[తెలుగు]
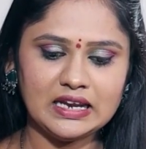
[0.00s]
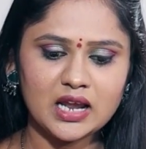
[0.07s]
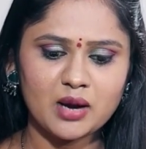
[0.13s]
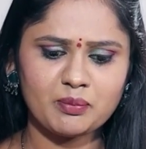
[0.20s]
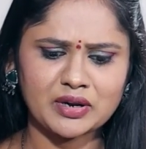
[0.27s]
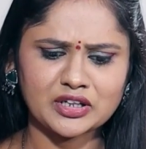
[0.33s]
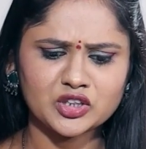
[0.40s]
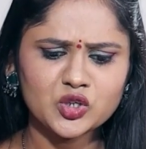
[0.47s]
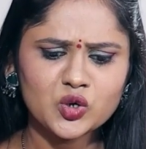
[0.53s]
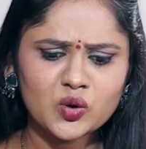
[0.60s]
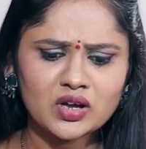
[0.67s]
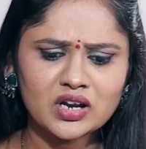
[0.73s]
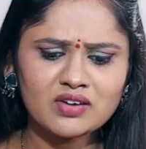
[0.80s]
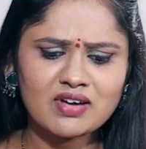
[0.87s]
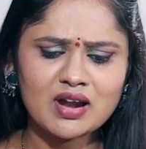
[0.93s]
ఇలా ప్రతి
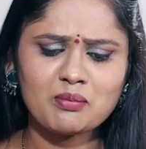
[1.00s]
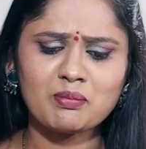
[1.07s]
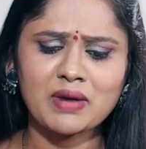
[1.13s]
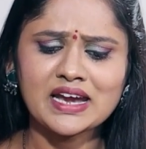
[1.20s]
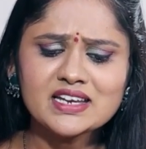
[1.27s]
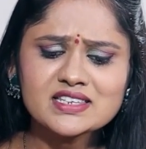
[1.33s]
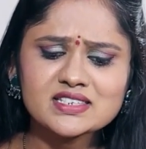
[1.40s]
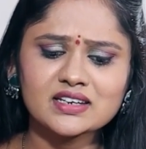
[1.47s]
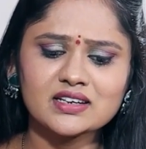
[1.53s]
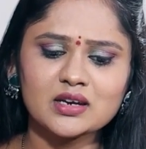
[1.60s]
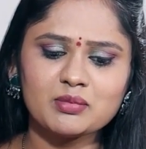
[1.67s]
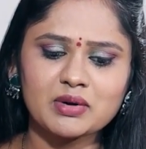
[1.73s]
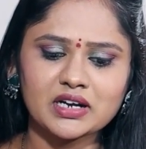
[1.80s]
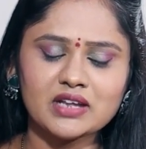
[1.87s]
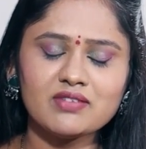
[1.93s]
ఒక్కరికి వాళ్ళ మైండ్
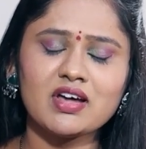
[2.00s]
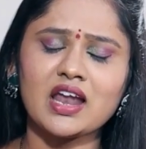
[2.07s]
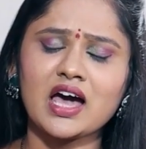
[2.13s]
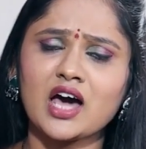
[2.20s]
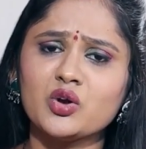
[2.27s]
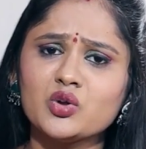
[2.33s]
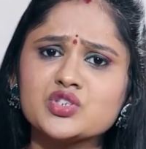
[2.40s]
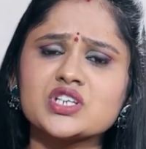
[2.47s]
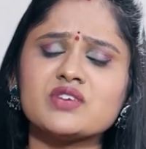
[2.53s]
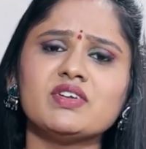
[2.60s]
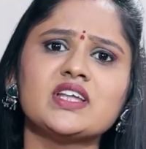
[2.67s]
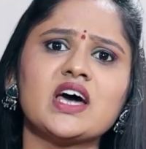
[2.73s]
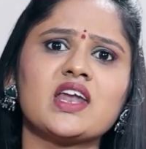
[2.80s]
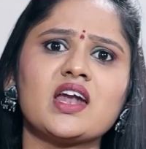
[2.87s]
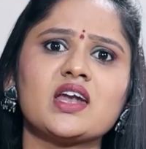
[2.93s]
సెట్ని బట్టి వాళ్ళ ఆలోచన
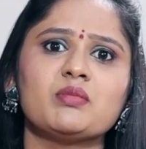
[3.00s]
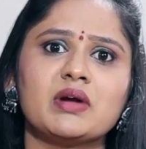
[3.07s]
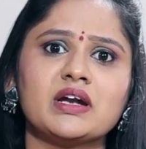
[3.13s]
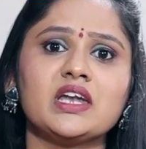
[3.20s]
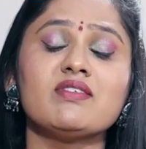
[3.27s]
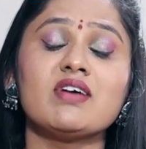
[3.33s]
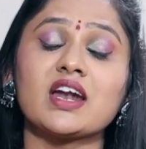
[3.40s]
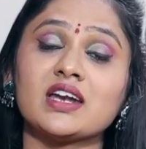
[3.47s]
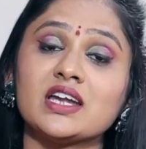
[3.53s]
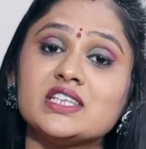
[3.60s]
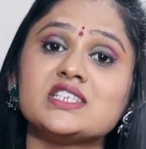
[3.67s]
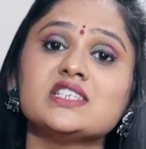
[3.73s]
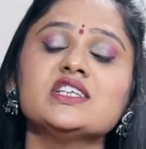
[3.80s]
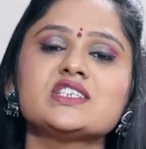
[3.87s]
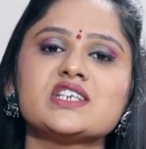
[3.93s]
విధానాన్ని బట్టి వాళ్ళకి
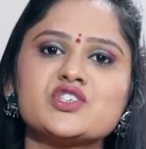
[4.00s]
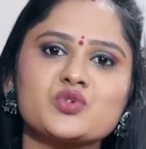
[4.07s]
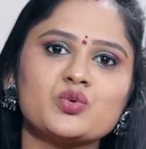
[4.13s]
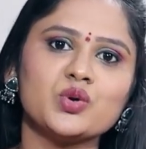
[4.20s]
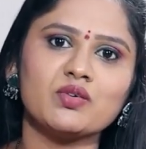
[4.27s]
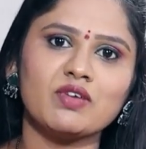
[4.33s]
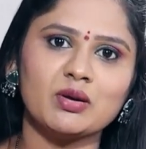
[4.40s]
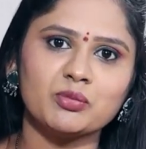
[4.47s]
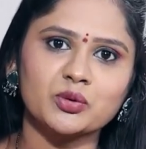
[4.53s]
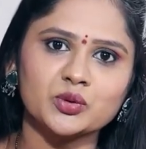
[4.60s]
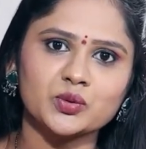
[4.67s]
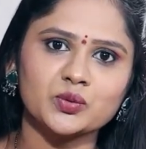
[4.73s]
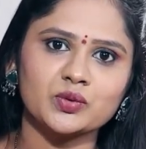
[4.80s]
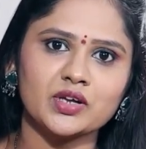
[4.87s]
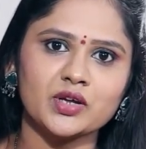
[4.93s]
నచ్చింది చేసుకుంటూ
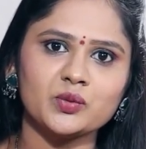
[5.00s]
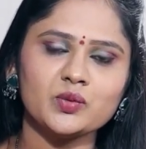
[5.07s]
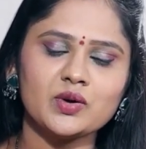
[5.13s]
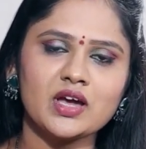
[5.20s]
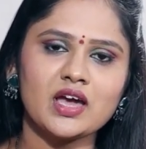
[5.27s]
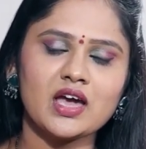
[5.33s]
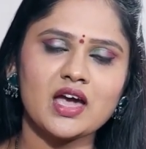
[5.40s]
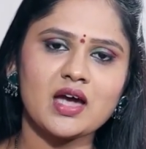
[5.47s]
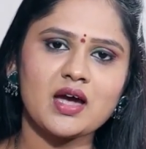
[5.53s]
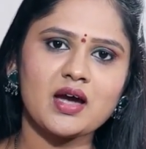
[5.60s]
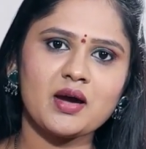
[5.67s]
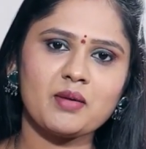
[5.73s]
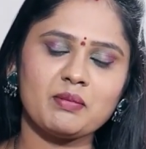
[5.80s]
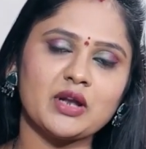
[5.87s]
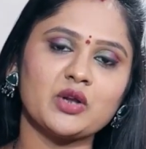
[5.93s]
వెళ్ళిపోతూ ఉన్నారు
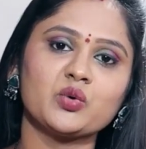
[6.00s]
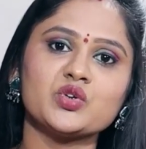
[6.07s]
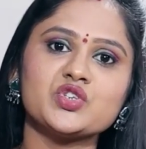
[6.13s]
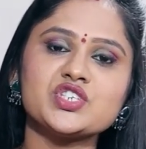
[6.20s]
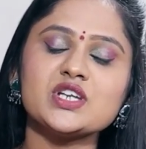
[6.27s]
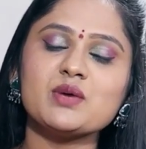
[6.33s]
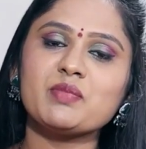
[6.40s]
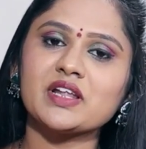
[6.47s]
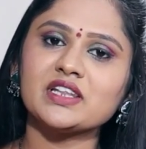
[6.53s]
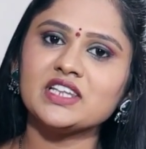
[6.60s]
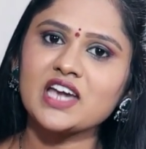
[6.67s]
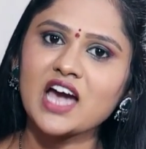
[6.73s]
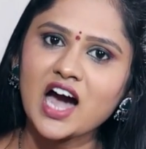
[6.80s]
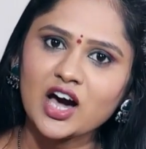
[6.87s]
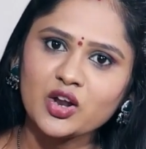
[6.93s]
మనకు వచ్చిన
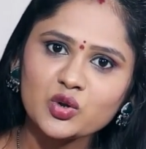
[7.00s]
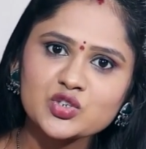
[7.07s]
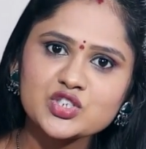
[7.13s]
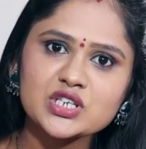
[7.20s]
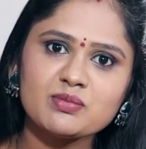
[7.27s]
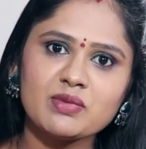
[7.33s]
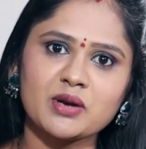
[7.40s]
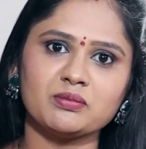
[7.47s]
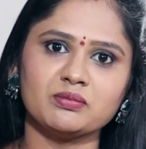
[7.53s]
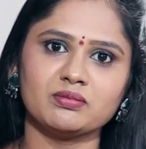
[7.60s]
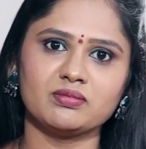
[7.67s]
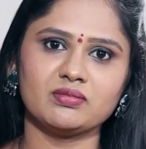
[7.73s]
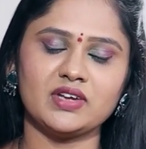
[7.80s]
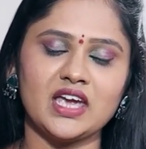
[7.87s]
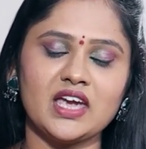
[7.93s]
ప్రతి ఆలోచన మనం
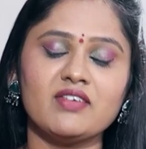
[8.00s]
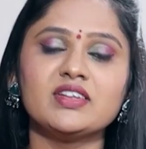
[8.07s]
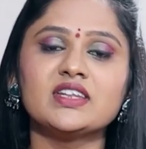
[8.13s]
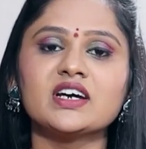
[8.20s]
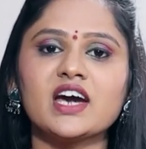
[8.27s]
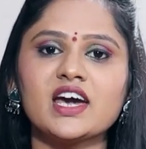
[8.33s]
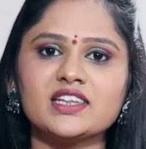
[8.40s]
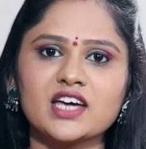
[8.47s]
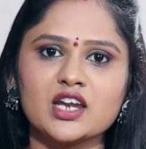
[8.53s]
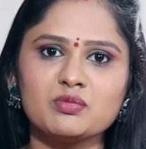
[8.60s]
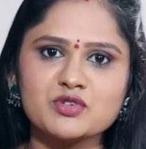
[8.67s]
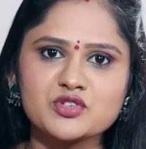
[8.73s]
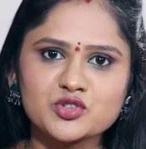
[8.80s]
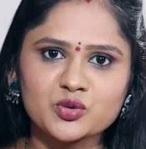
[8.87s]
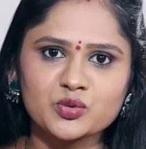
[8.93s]
ఏ విధంగా అయితే
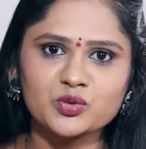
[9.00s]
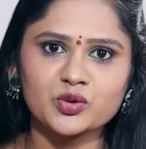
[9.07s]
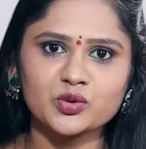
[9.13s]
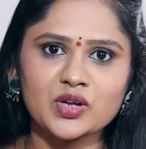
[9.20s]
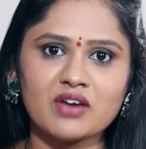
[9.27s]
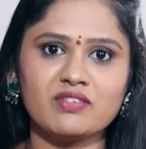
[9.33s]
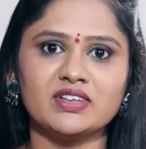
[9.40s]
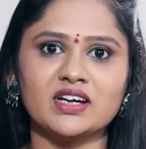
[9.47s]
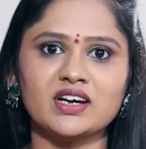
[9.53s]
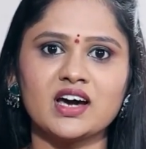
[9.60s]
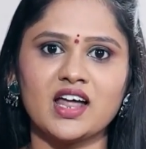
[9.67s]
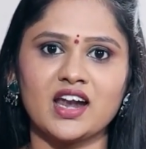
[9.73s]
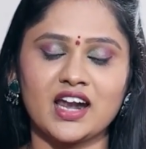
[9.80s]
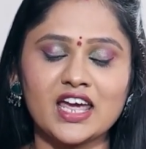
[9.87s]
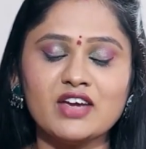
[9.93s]
అనిపిస్తూ ఉంటుందో ఆ విధంగా
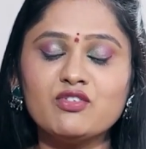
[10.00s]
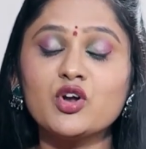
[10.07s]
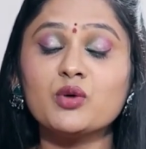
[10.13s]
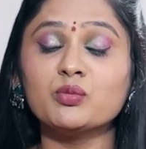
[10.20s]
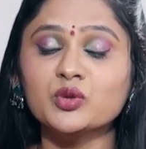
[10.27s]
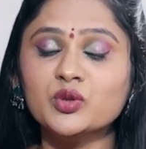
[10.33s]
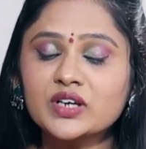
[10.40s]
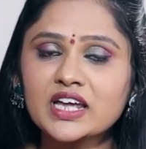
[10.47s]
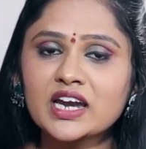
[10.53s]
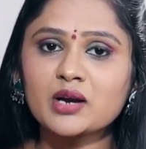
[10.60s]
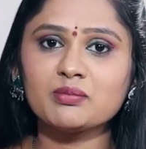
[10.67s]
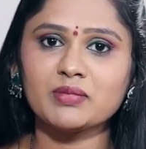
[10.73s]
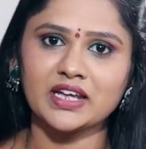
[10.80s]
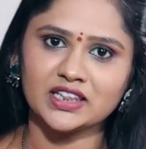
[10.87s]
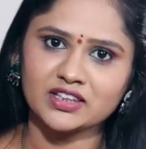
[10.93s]
లైఫ్లో
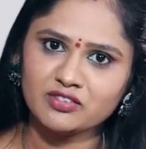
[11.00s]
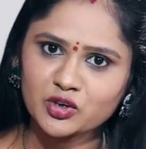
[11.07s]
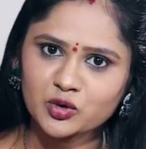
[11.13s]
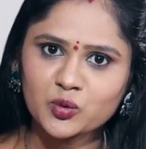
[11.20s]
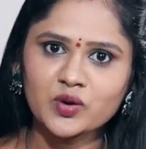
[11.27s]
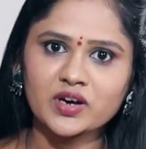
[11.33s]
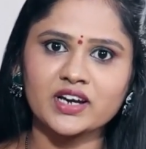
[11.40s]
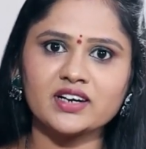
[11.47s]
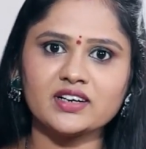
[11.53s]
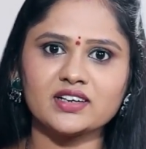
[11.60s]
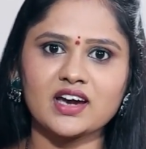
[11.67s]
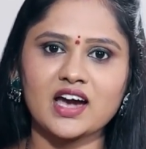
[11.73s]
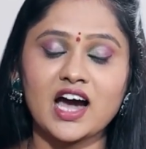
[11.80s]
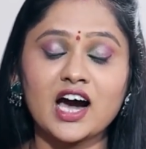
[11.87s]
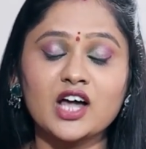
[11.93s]
ముందుకెళ్ళడం ఎంతవరకు కరెక్ట్
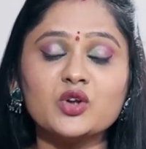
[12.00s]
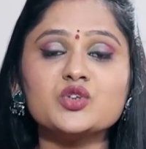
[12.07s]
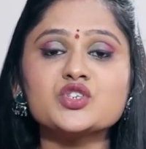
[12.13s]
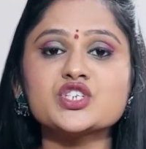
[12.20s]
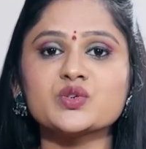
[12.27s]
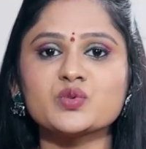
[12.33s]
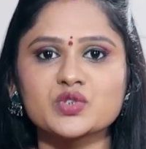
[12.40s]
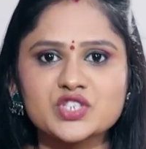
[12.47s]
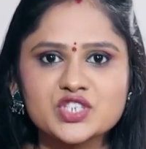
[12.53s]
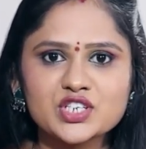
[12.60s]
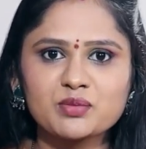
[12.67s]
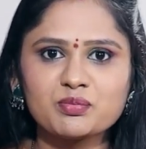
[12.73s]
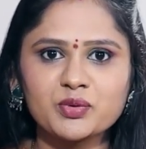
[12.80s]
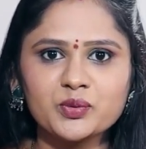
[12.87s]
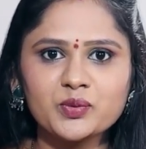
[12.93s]
ఆలోచన
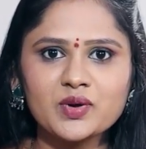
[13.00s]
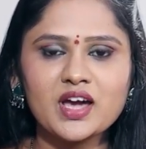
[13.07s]
వచ్చినప్పుడు